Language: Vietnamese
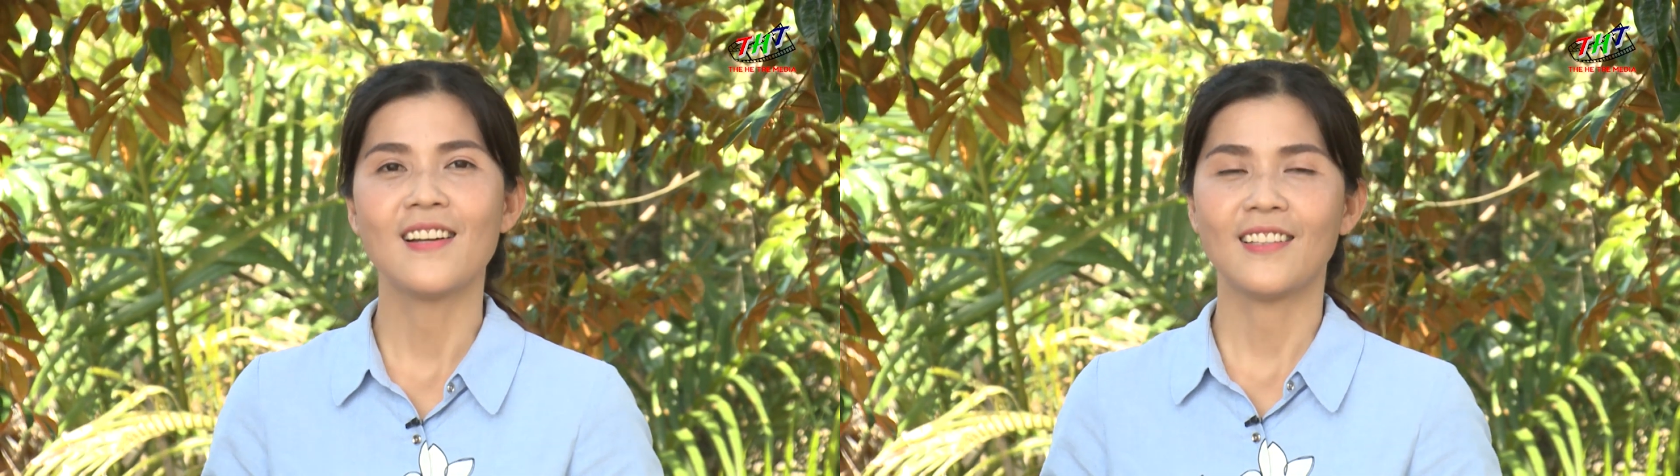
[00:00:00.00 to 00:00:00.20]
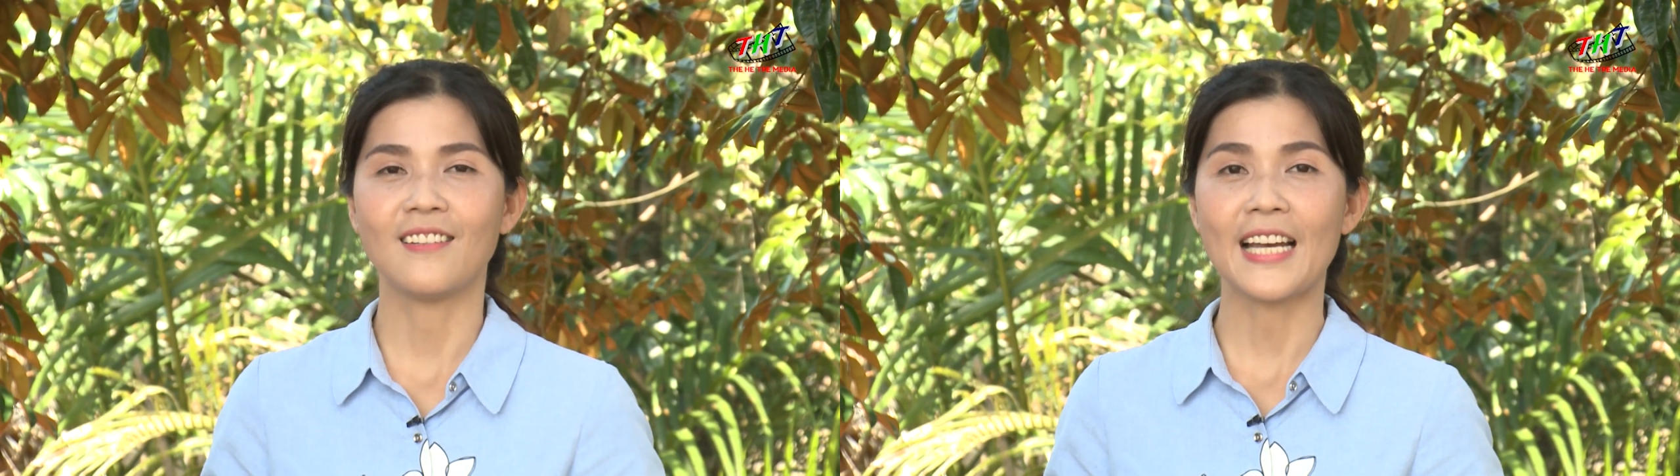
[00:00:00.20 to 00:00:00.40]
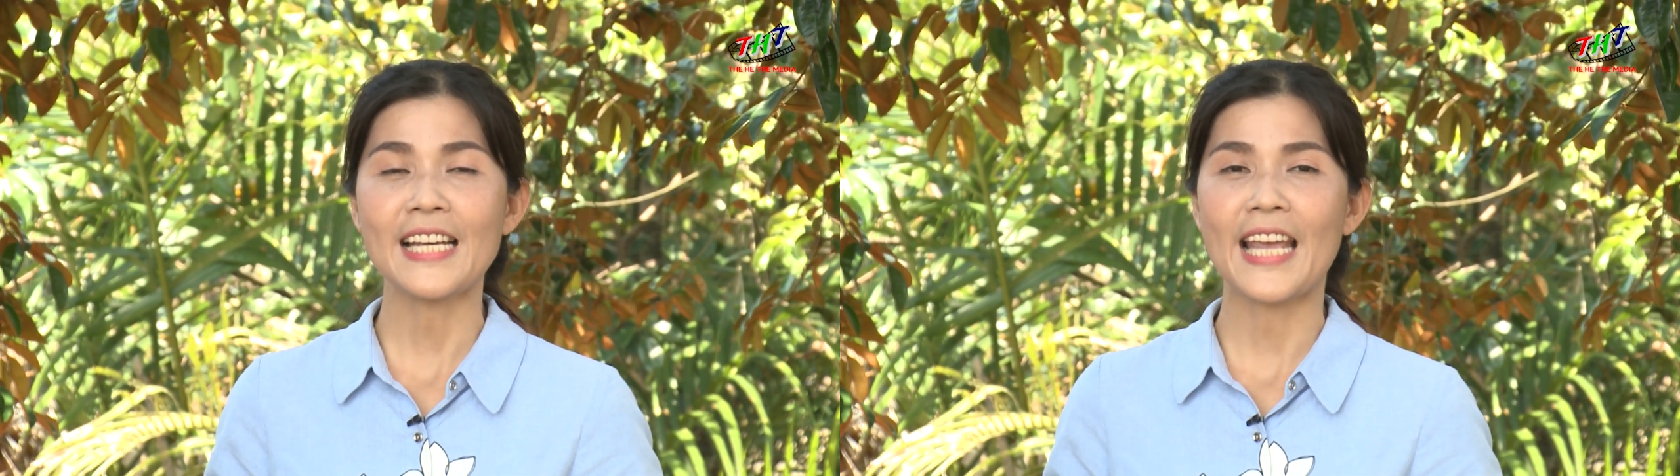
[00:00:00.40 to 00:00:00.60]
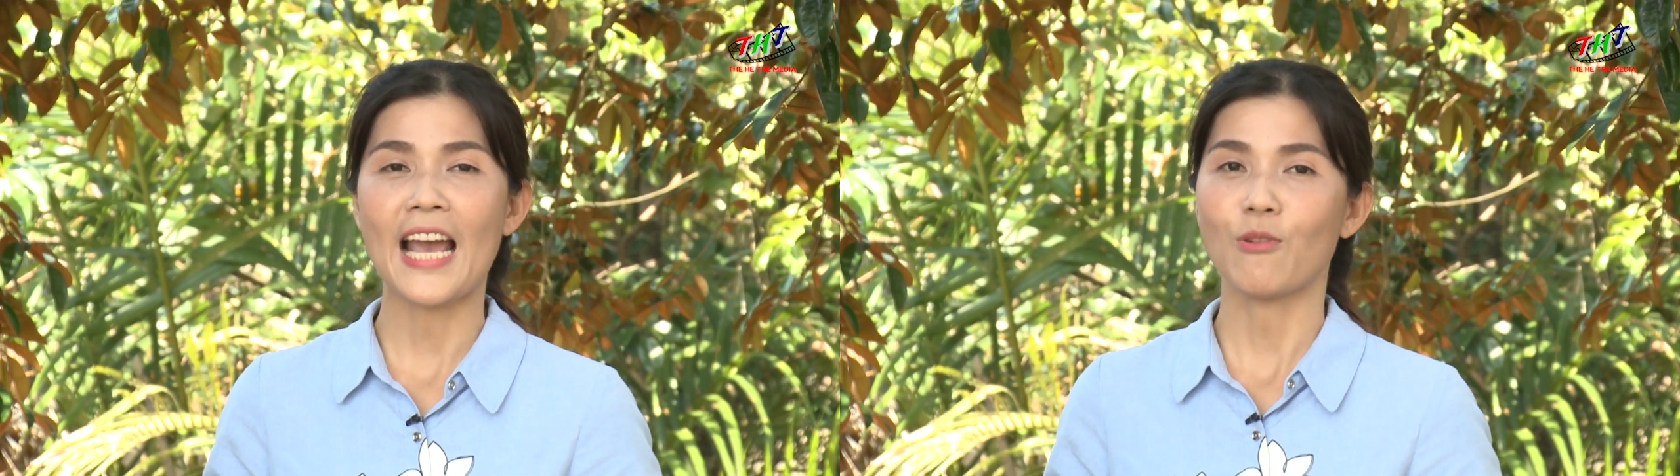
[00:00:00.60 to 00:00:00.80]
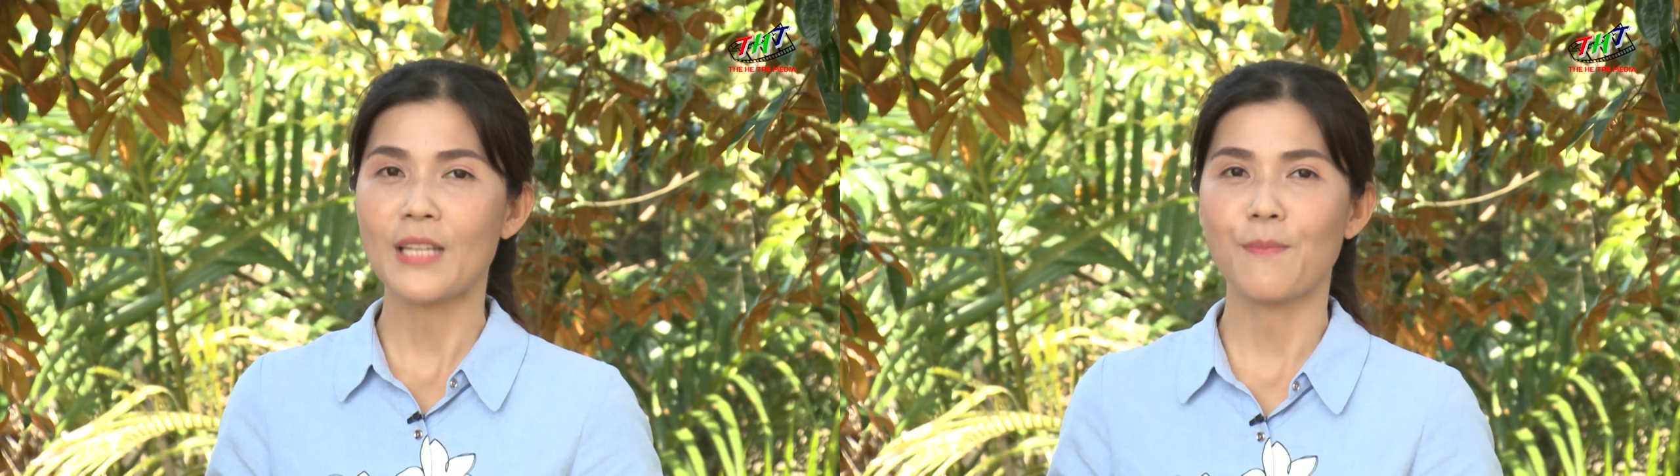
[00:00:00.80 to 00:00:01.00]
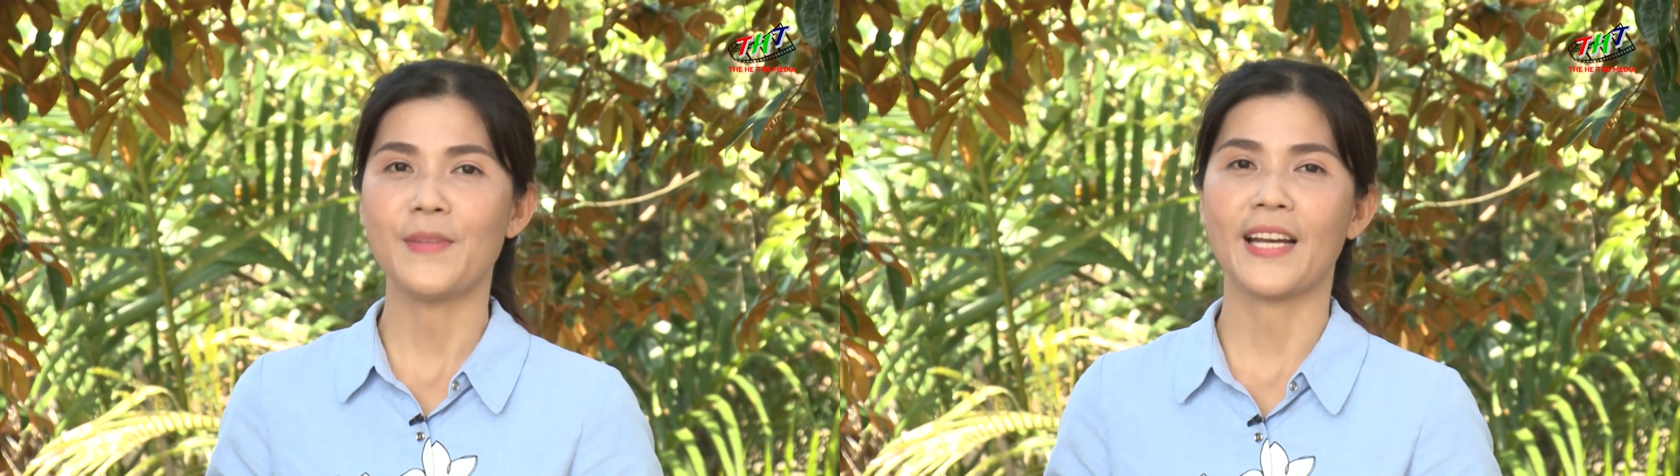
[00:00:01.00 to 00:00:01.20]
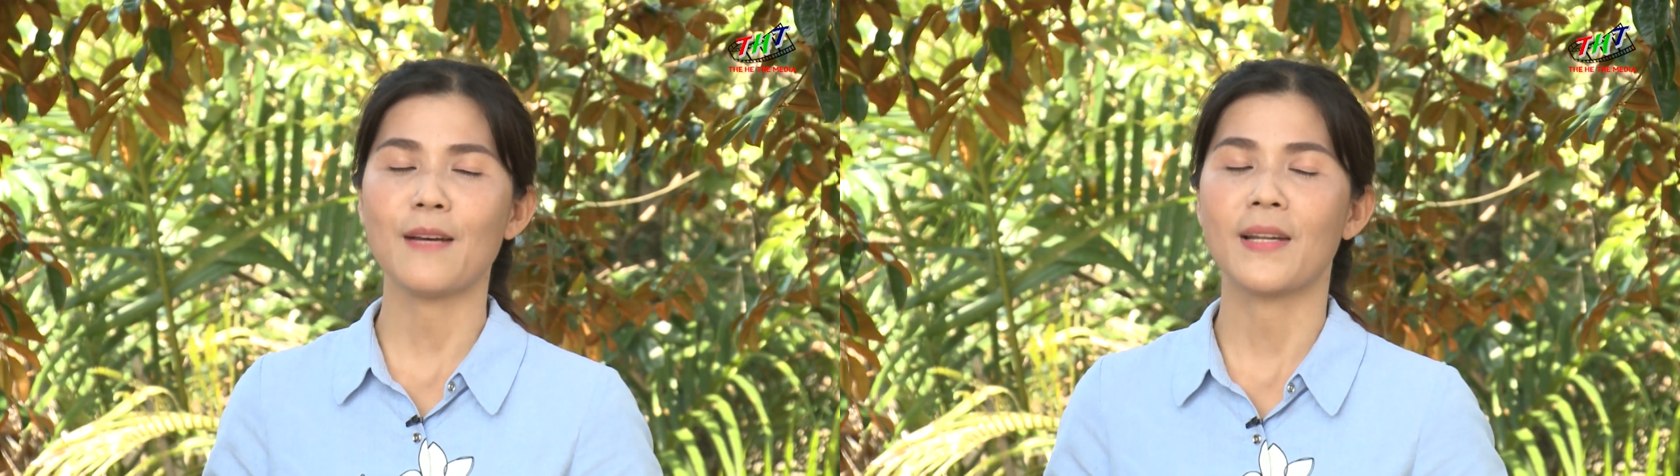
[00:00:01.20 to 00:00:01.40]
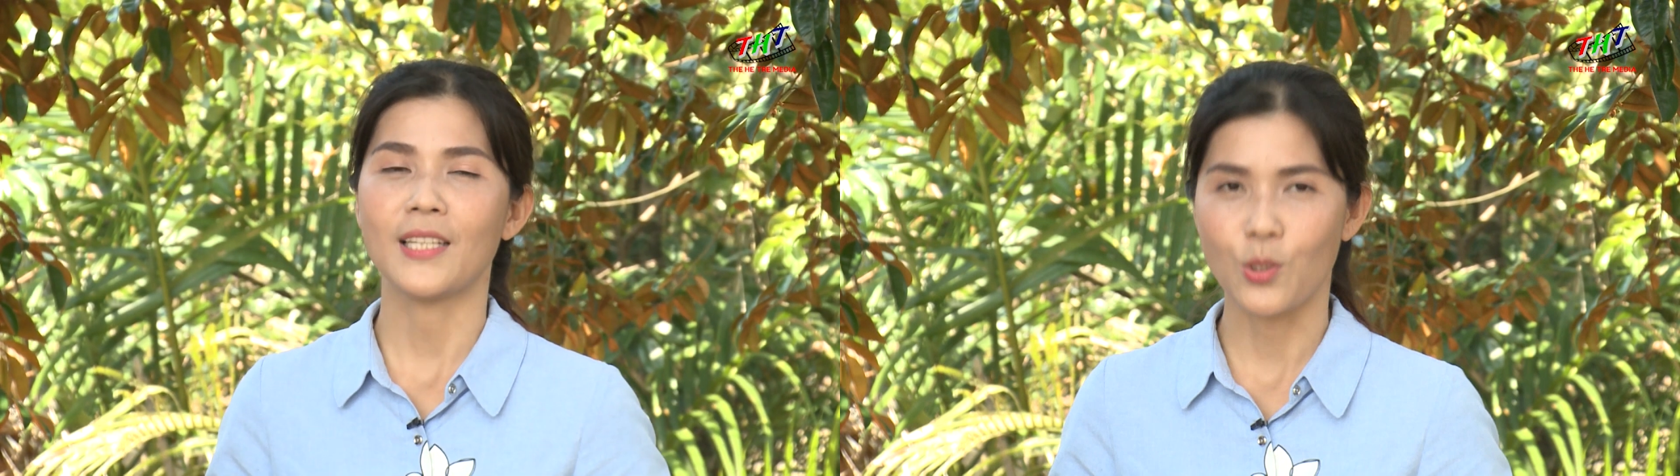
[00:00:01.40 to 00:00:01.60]
từ các nhà hảo tâm và
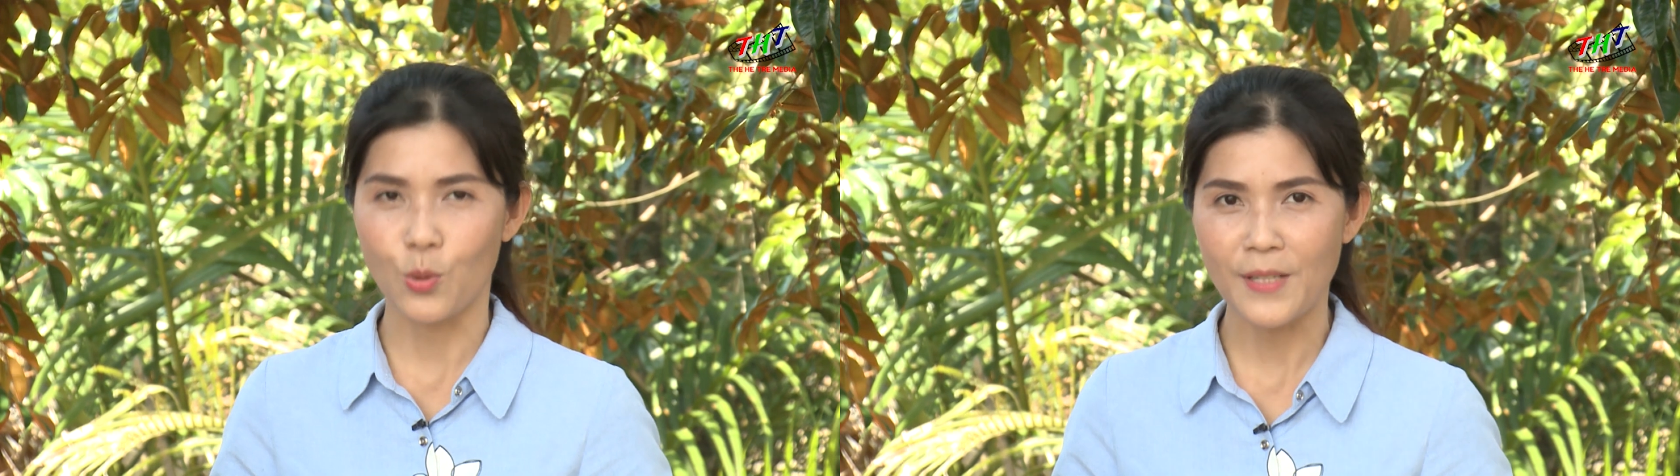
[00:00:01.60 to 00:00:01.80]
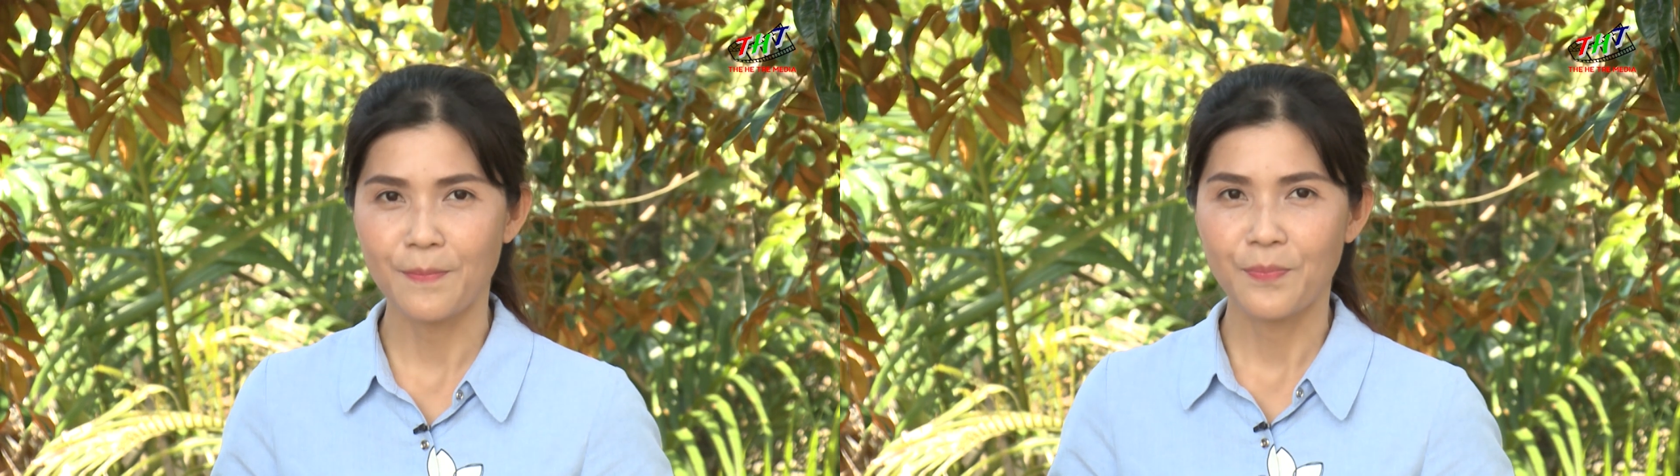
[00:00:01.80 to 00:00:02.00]
các mạnh thường quân.